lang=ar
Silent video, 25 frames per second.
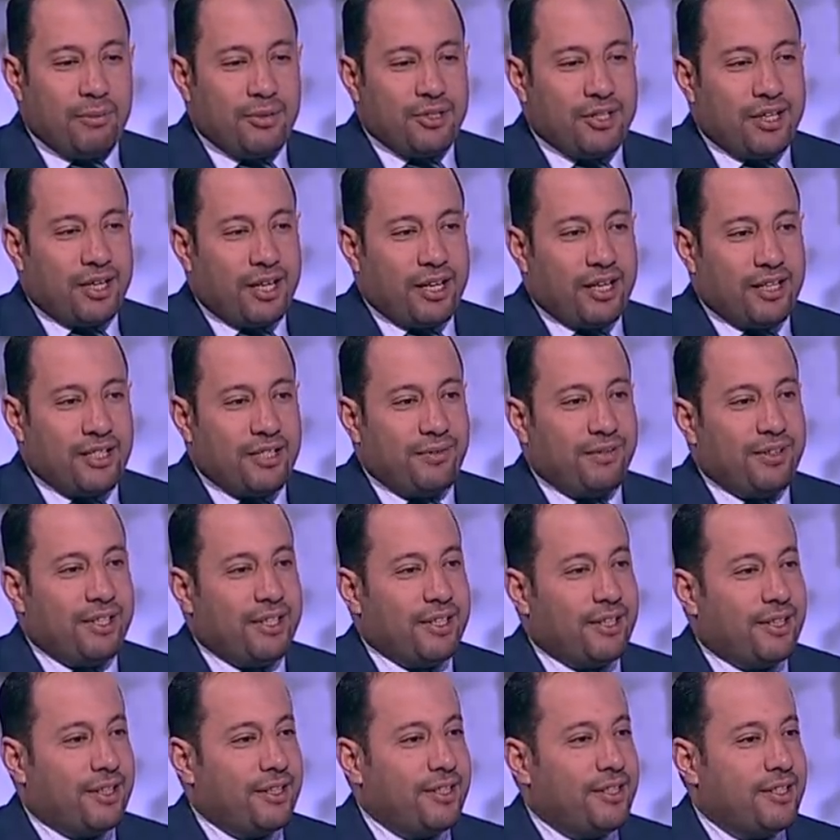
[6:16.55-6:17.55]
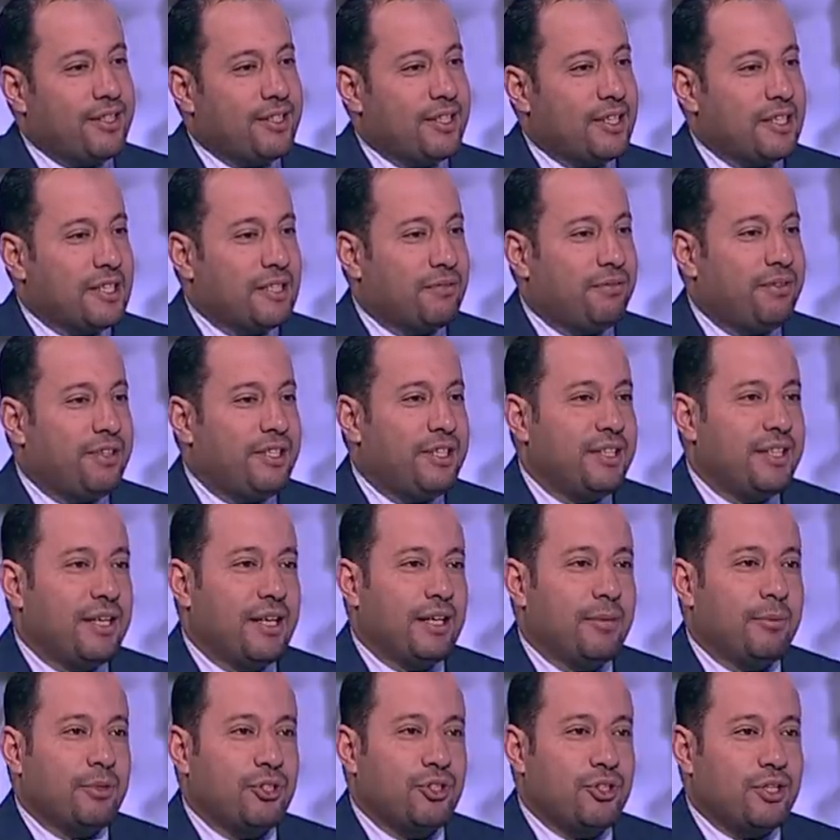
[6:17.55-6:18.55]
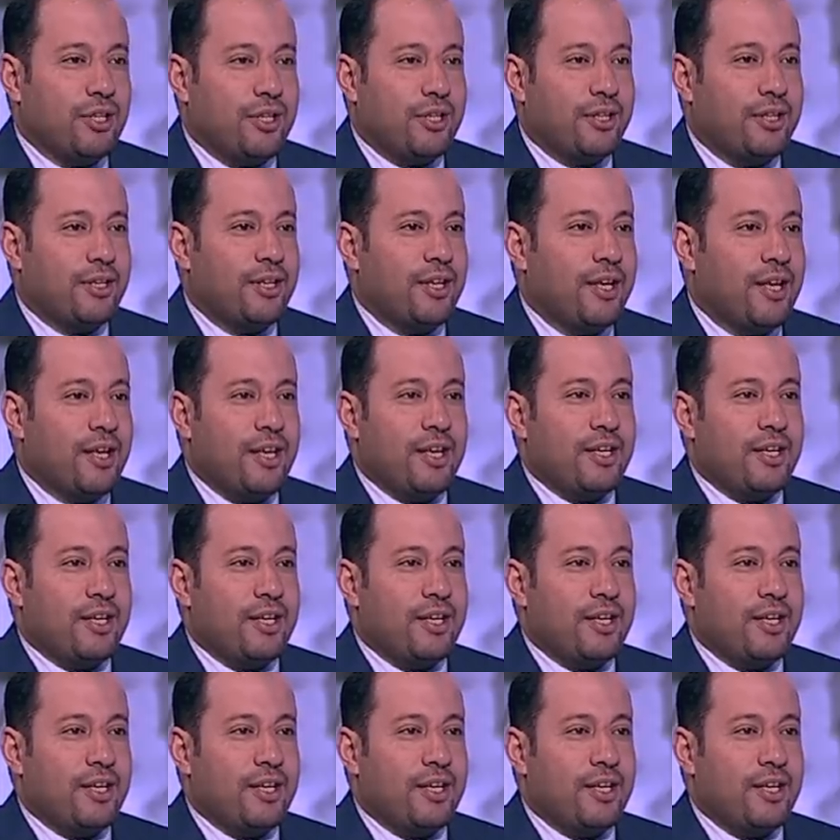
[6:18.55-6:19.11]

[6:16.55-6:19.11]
مصر أسفين يا ريس أسفين يا بشار